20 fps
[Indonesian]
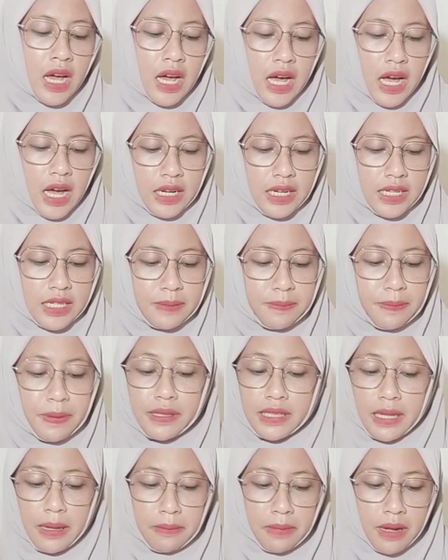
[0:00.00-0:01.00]
Adik
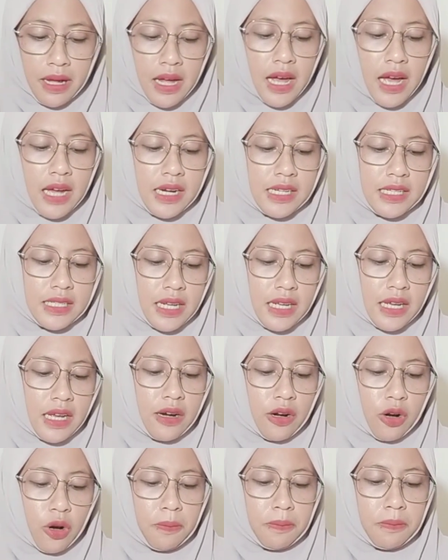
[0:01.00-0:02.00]
pertama adik saya
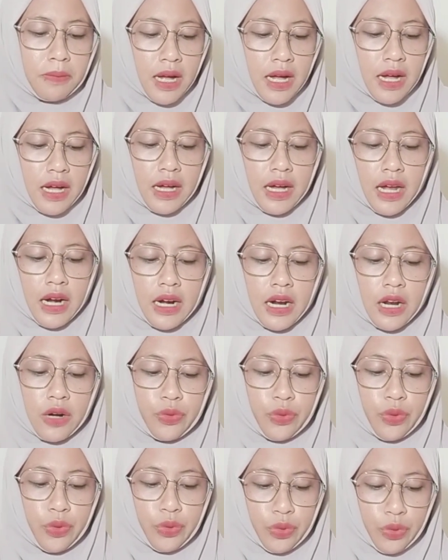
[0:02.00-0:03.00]
drop mbak karena
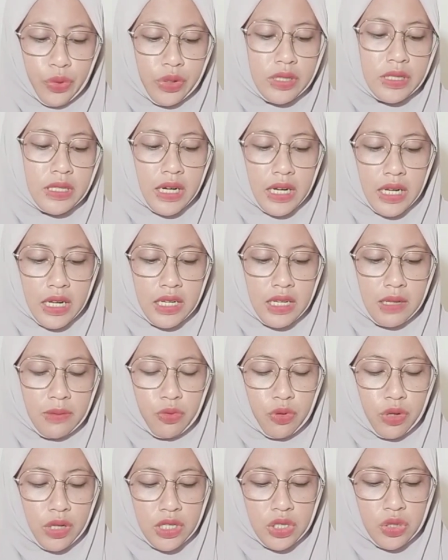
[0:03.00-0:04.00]
dulu sering
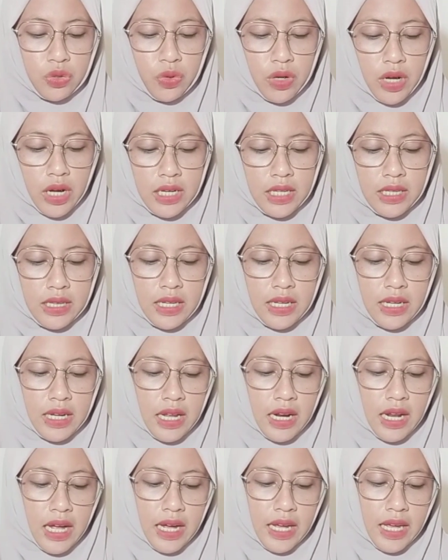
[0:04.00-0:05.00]
dibully juga
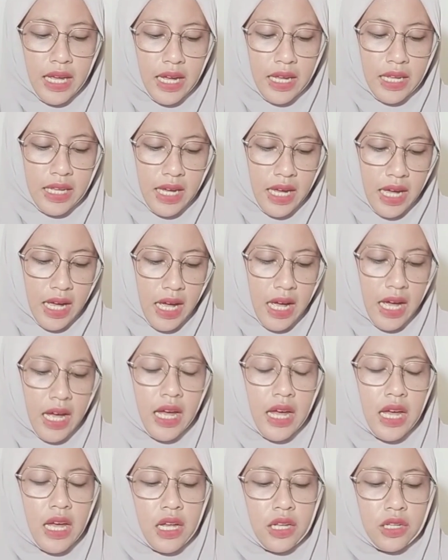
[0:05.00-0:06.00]
ditinggal ayahnya,
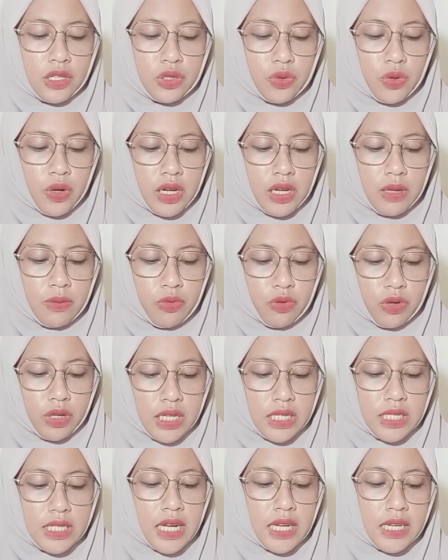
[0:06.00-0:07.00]
juga
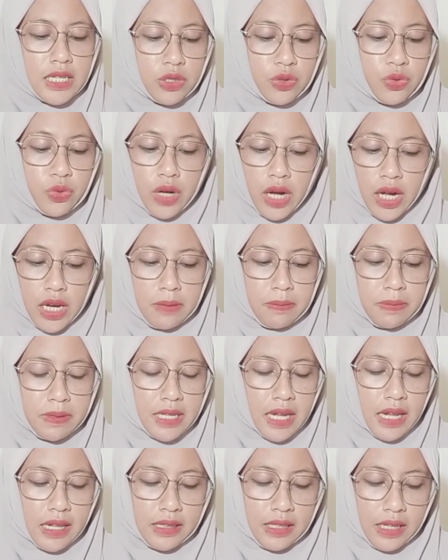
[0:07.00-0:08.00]
dibully juga di
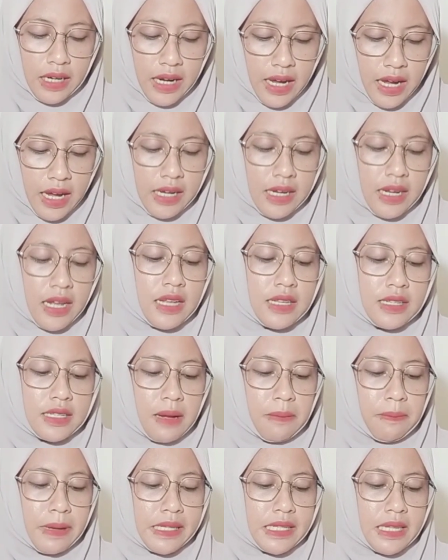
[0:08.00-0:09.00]
pesantren.
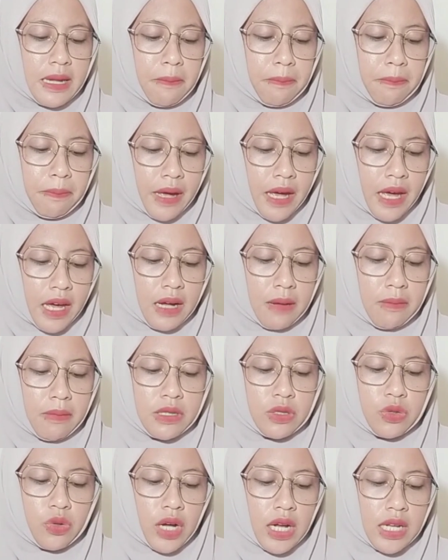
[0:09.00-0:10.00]
Sampai-sampai
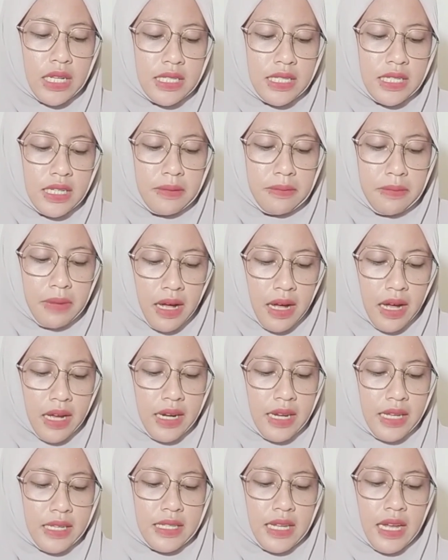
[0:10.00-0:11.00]
kemasukan jin mbak
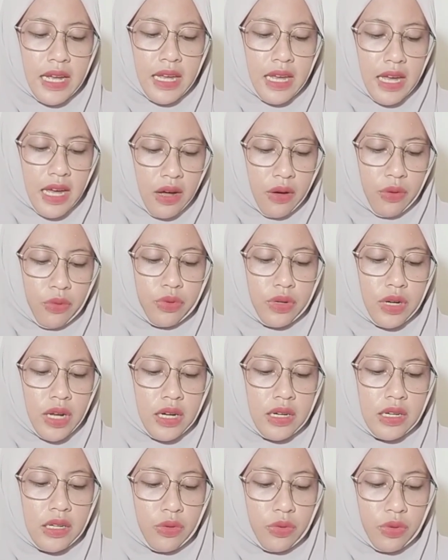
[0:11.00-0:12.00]
adik saya udah
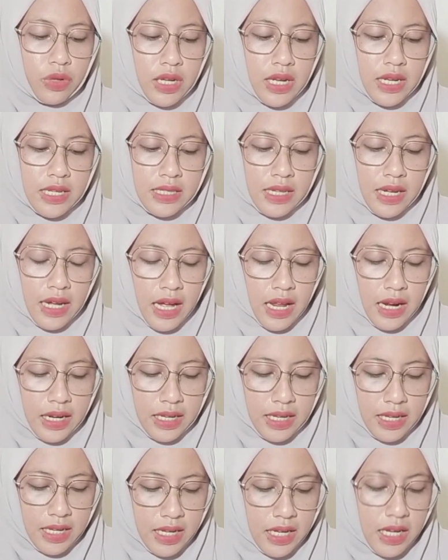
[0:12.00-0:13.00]
dirukia
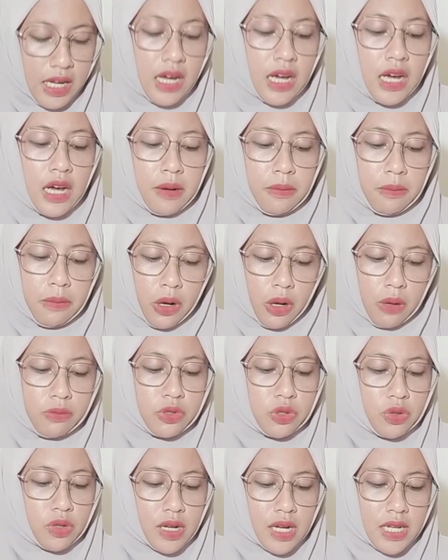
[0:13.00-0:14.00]
sekali, belum
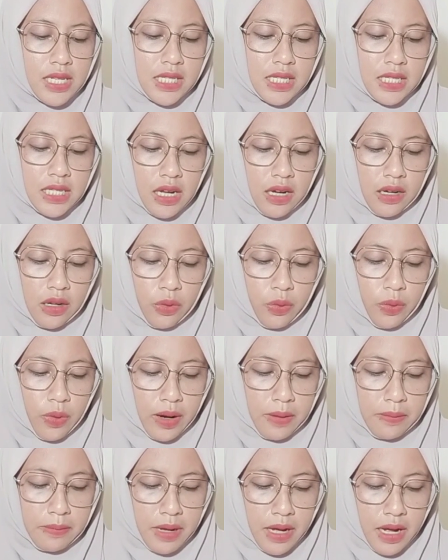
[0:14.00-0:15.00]
juga jinnya
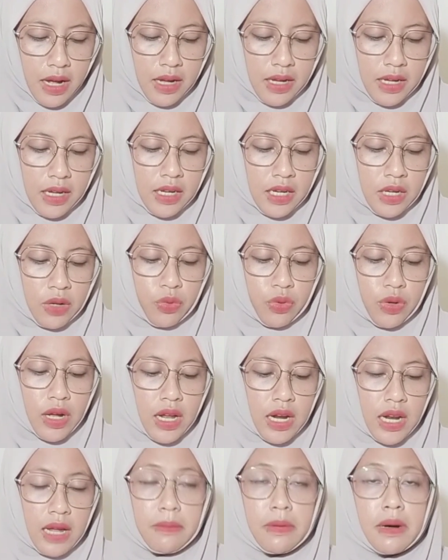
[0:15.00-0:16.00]
keluar mbak. Ini udah
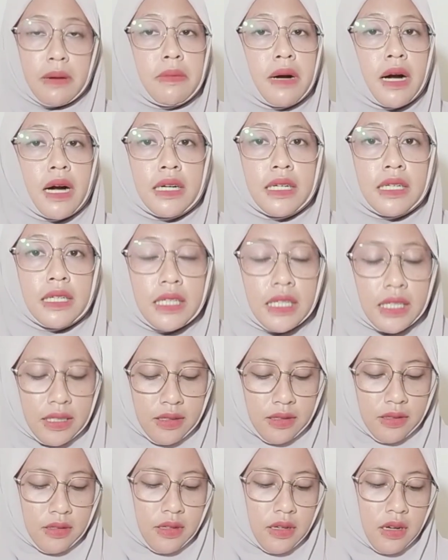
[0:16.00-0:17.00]
lama banget.
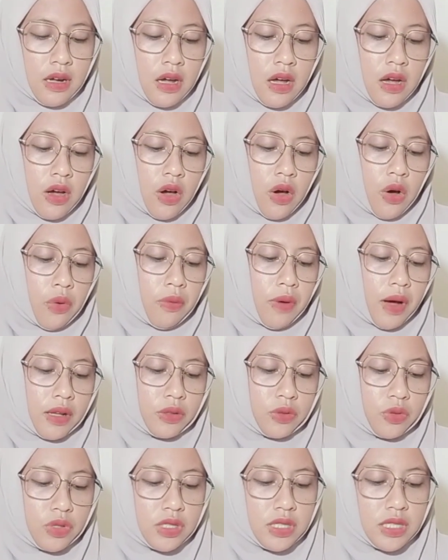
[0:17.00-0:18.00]

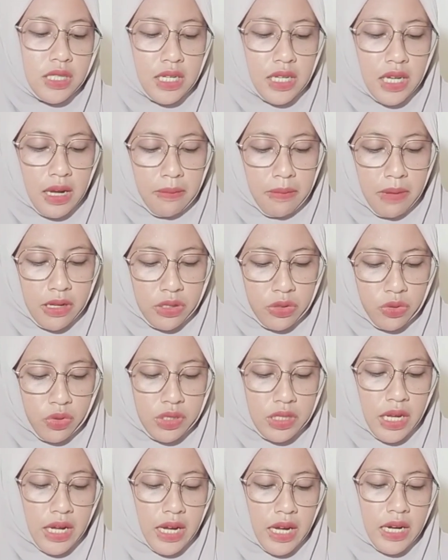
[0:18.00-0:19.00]
Waktu jinnya masuk
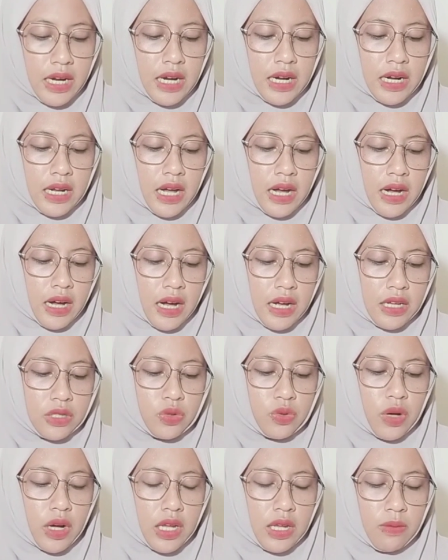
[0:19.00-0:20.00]
saya dan kakak
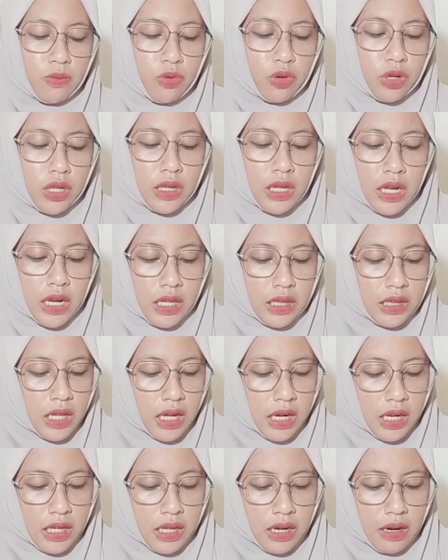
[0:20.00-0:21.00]
juga ibu
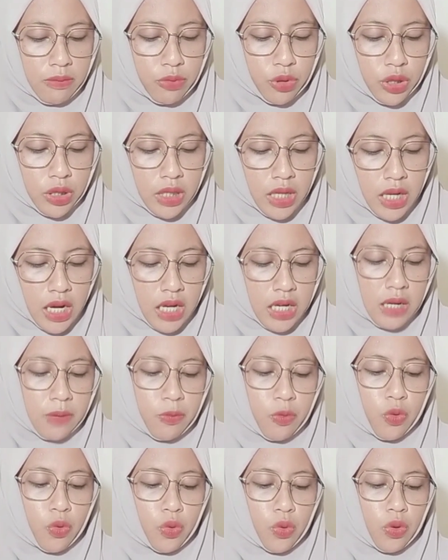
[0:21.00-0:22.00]
ditarik-tarik rambutnya,
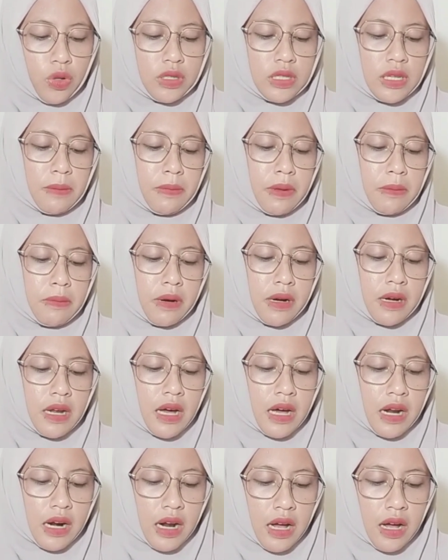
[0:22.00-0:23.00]
dipukul sampai
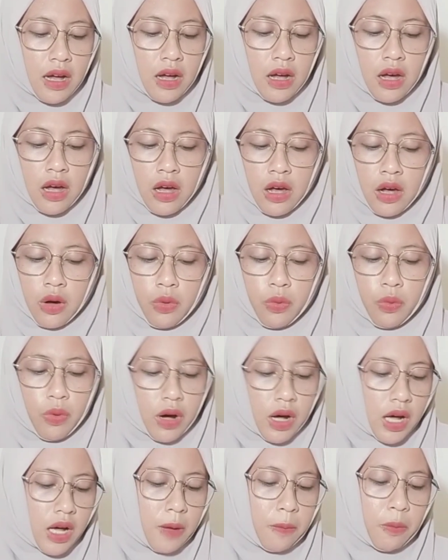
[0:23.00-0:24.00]
berdarah.
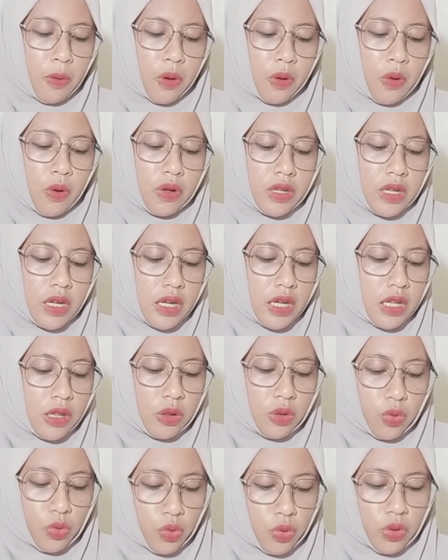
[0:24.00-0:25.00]
Wah, pokoknya
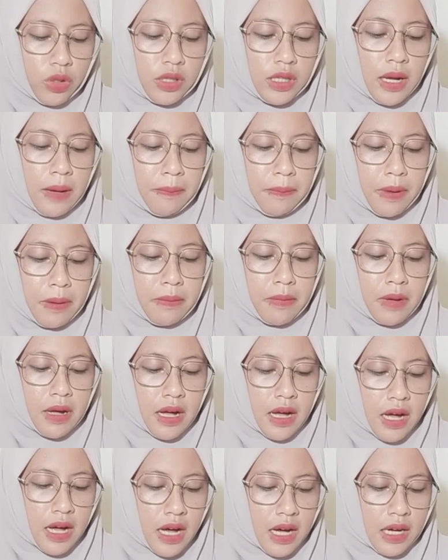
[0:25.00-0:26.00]
gitu. Tapi
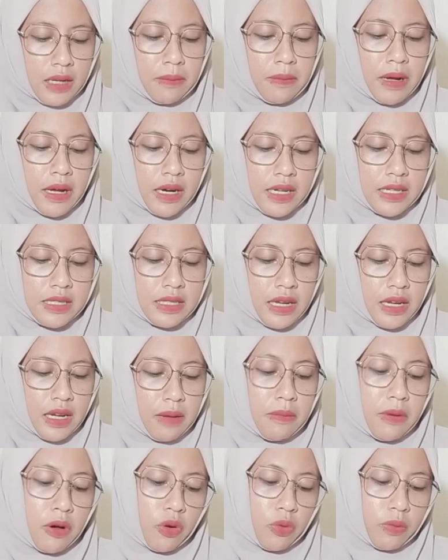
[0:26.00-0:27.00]
Mbak, kemarin saya
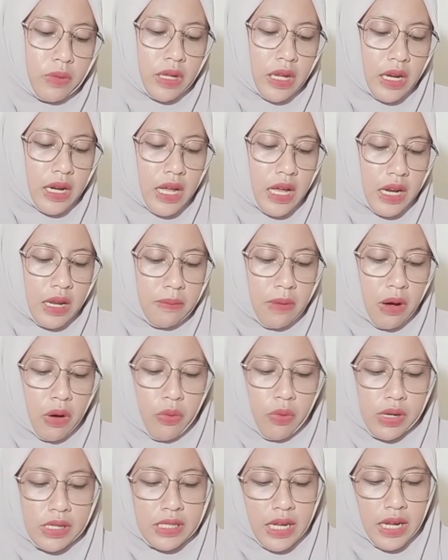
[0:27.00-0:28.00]
baru menyadari
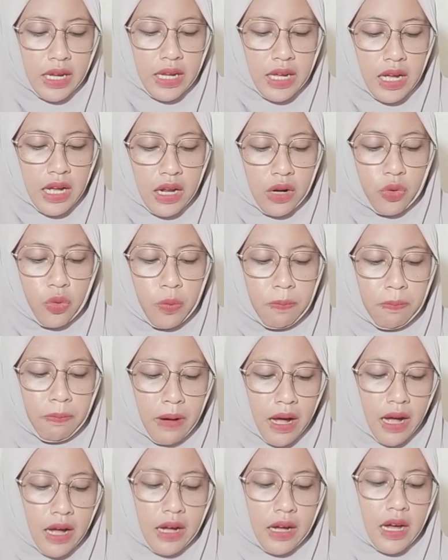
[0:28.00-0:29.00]
bahwa saya
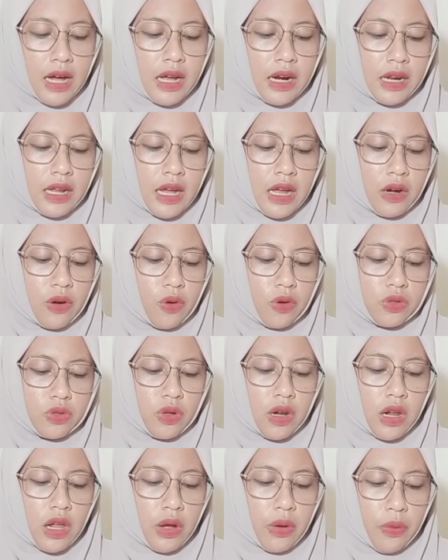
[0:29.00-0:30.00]
lupa nggak riado
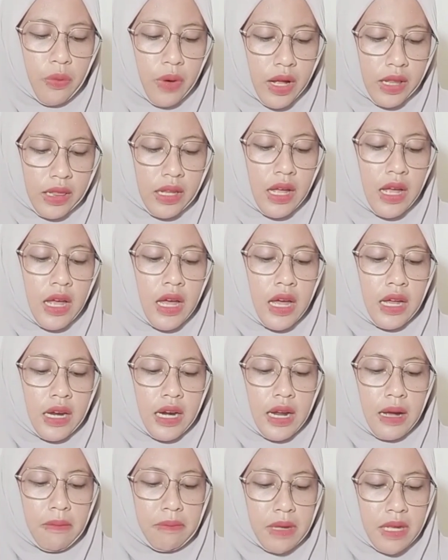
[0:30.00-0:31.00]
sholawat
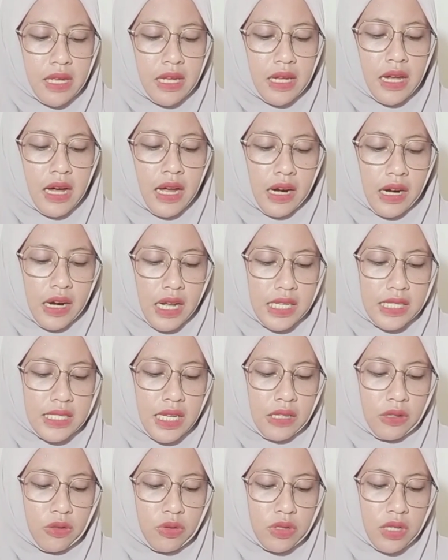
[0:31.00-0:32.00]
Nabi karena
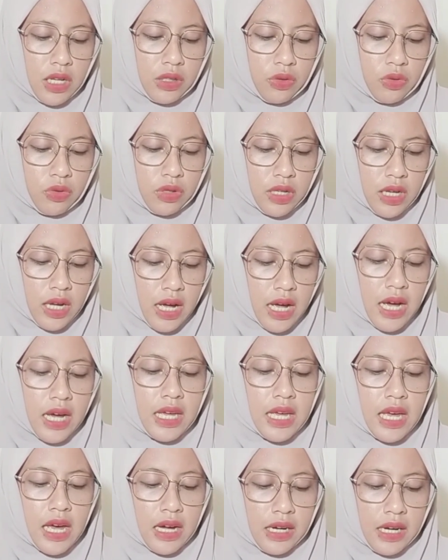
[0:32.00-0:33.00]
satu-satunya
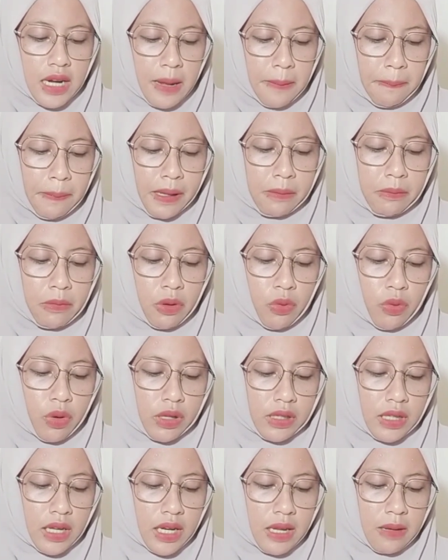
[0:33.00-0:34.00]
yang dapat
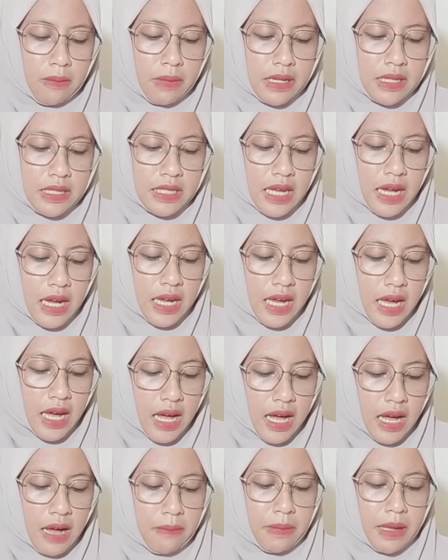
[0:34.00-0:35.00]
menguatkan iman
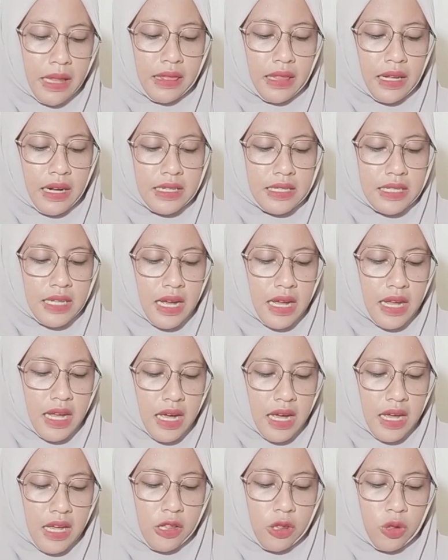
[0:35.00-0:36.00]
saya, mental
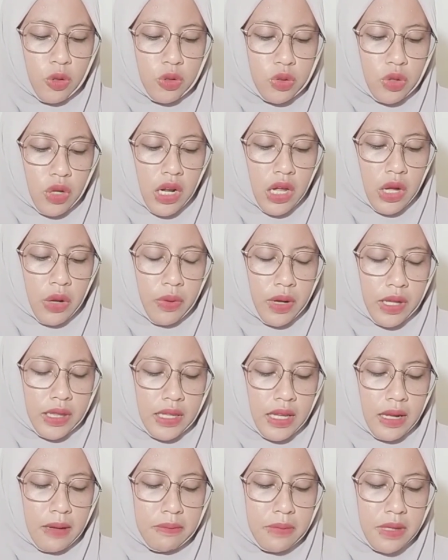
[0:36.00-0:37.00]
saya itu sholawat
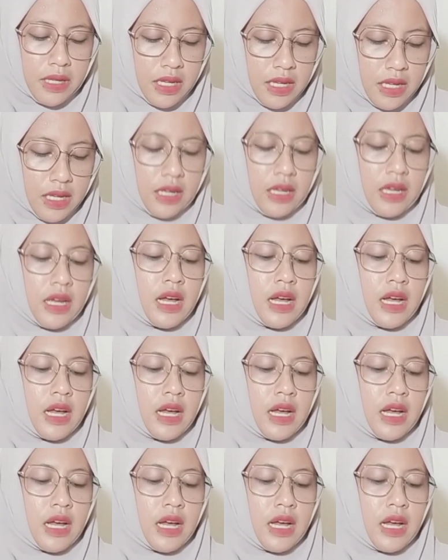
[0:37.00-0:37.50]
Nabi.